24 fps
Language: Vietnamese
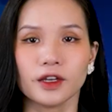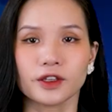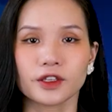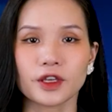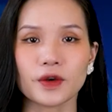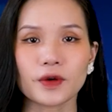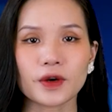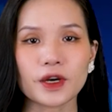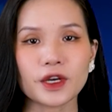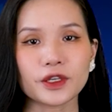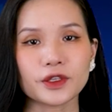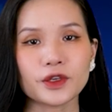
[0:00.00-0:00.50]

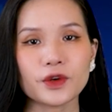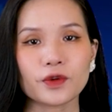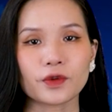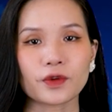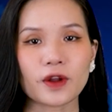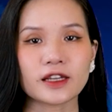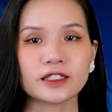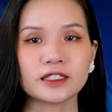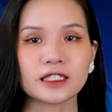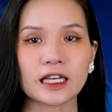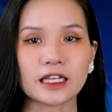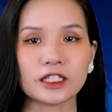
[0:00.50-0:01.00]
Nhiều người
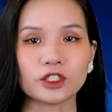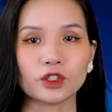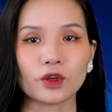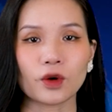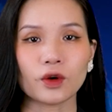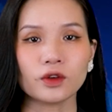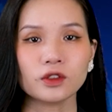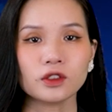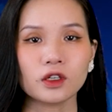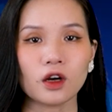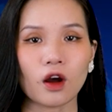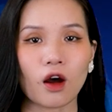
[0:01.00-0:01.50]
Ukraine chạy
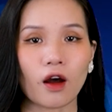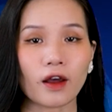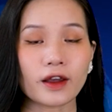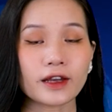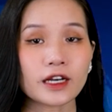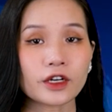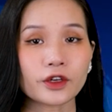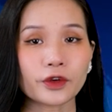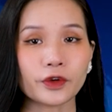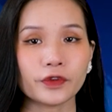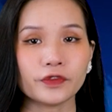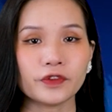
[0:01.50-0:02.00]
trốn khỏi
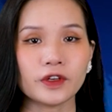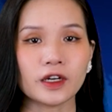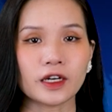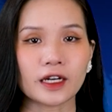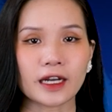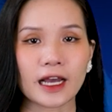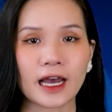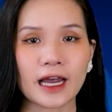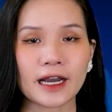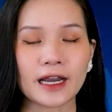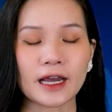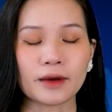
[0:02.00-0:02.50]
các khu vực
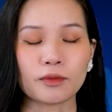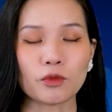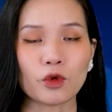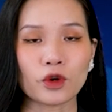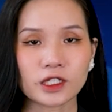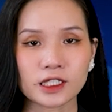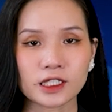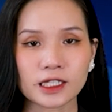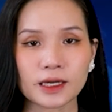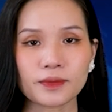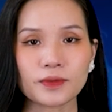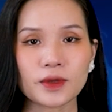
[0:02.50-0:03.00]
Nga đang
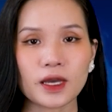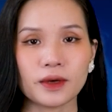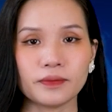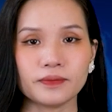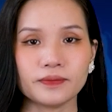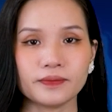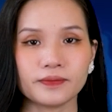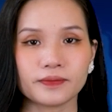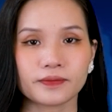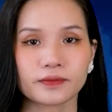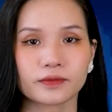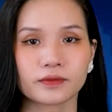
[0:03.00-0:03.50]
muốn sáp nhập.
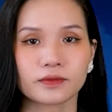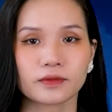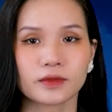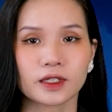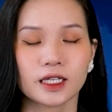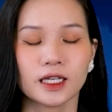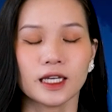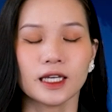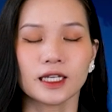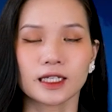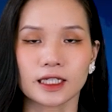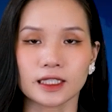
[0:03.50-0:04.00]

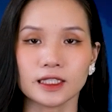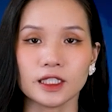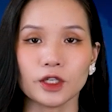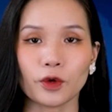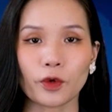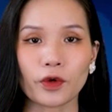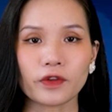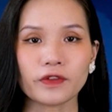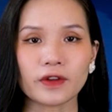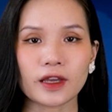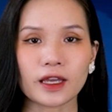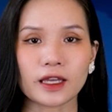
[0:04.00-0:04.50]
Kính thưa
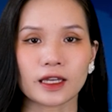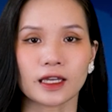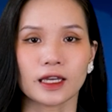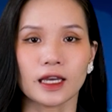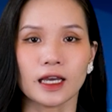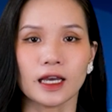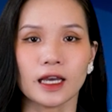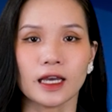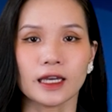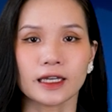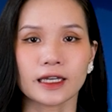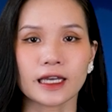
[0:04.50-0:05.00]
quý vị,
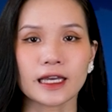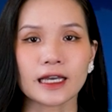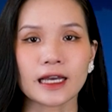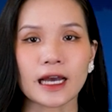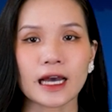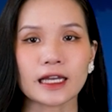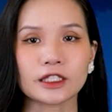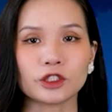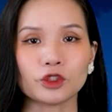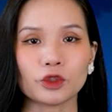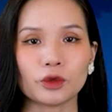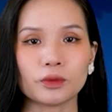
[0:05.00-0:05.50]
khi
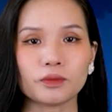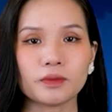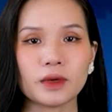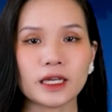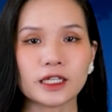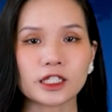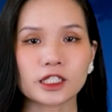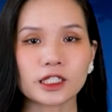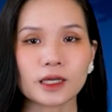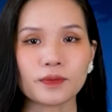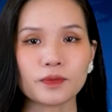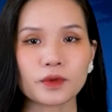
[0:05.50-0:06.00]
Nga chuẩn
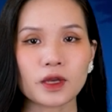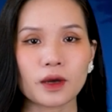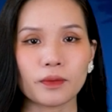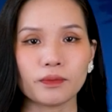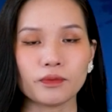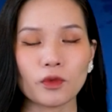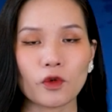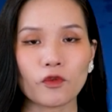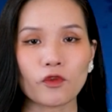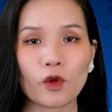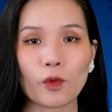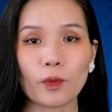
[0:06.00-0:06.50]
bị sáp nhập
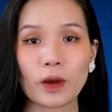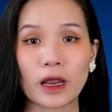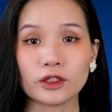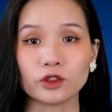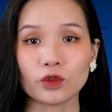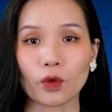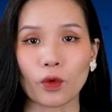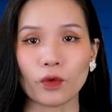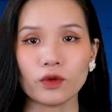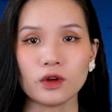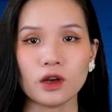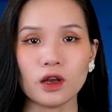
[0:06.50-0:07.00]
một vùng lãnh
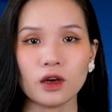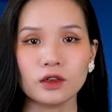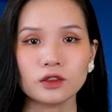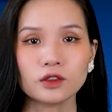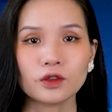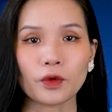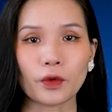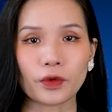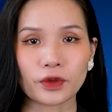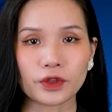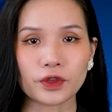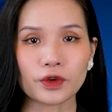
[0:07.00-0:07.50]
thổ lớn
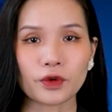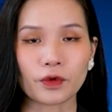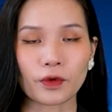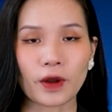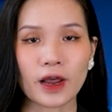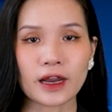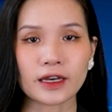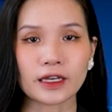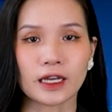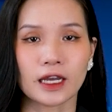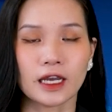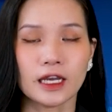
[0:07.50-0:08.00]
của
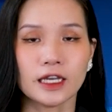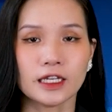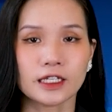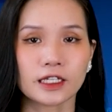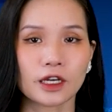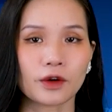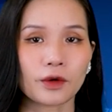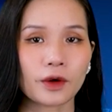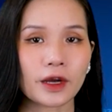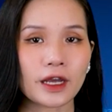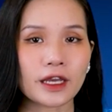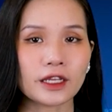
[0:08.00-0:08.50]
Ukraine
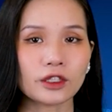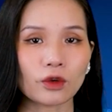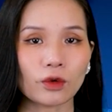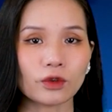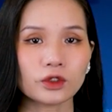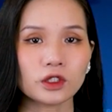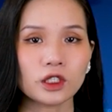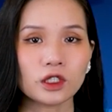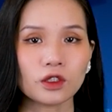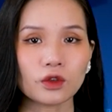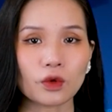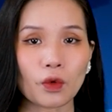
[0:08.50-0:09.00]
sau khi tổ
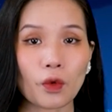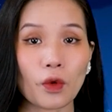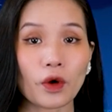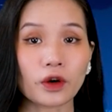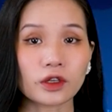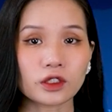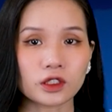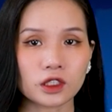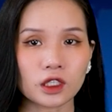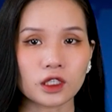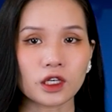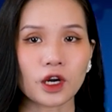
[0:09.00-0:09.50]
chức cuộc
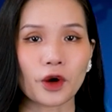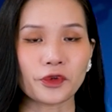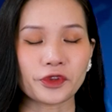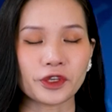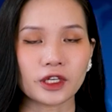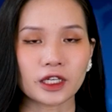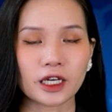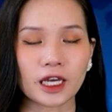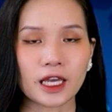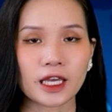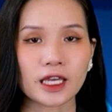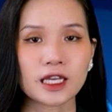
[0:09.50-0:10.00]
trưng cầu
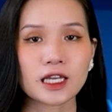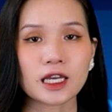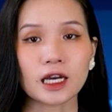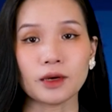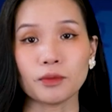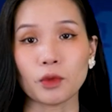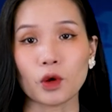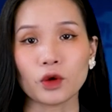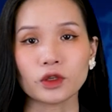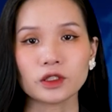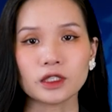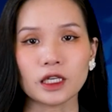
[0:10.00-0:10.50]
dân ý ở
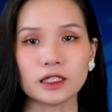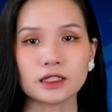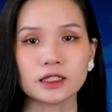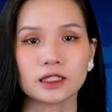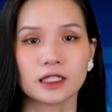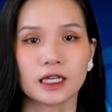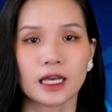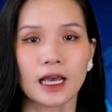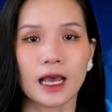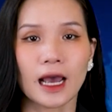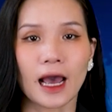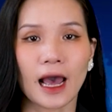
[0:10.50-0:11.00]
4 tỉnh,
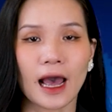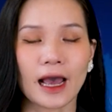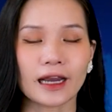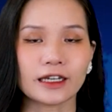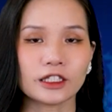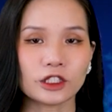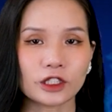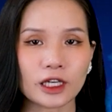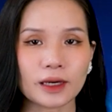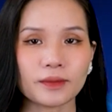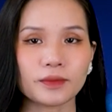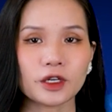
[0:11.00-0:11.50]

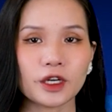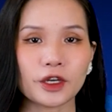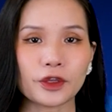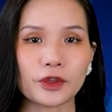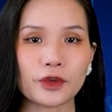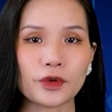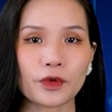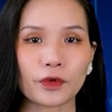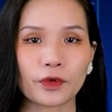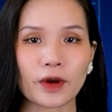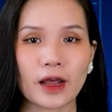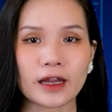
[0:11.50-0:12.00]
hàng trăm người
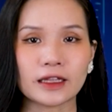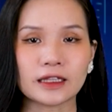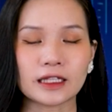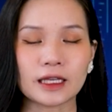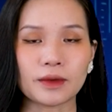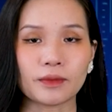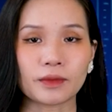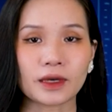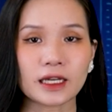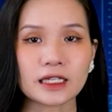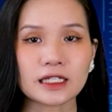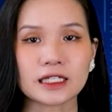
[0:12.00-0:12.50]
Ukraine
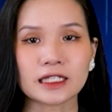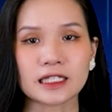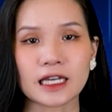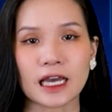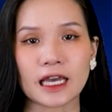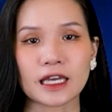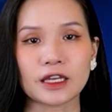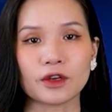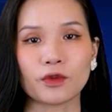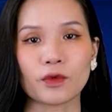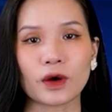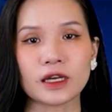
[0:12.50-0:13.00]
tìm cách
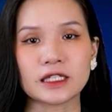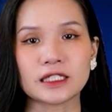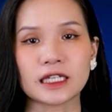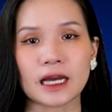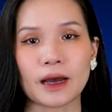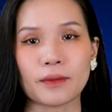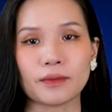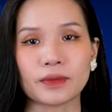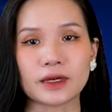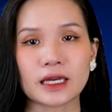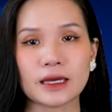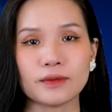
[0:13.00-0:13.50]
chạy qua
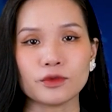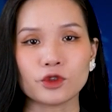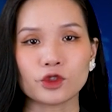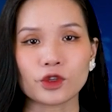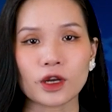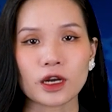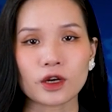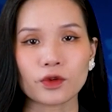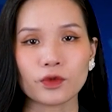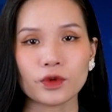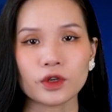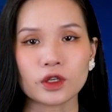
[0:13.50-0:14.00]
trạm kiểm
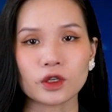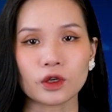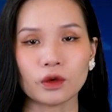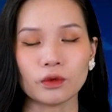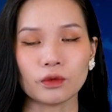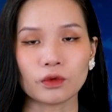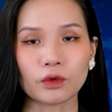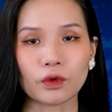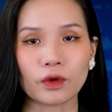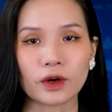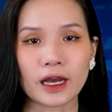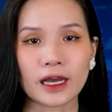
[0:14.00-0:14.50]
soát cuối
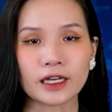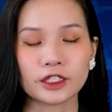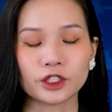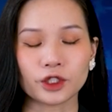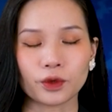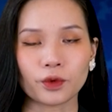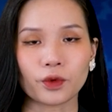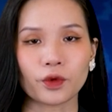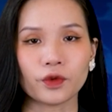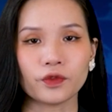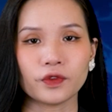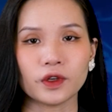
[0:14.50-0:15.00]
cùng của Nga
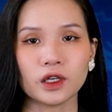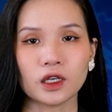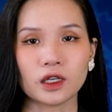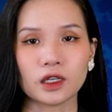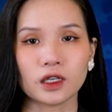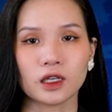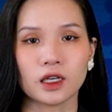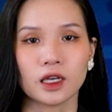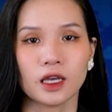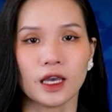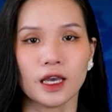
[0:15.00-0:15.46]
trong khu vực.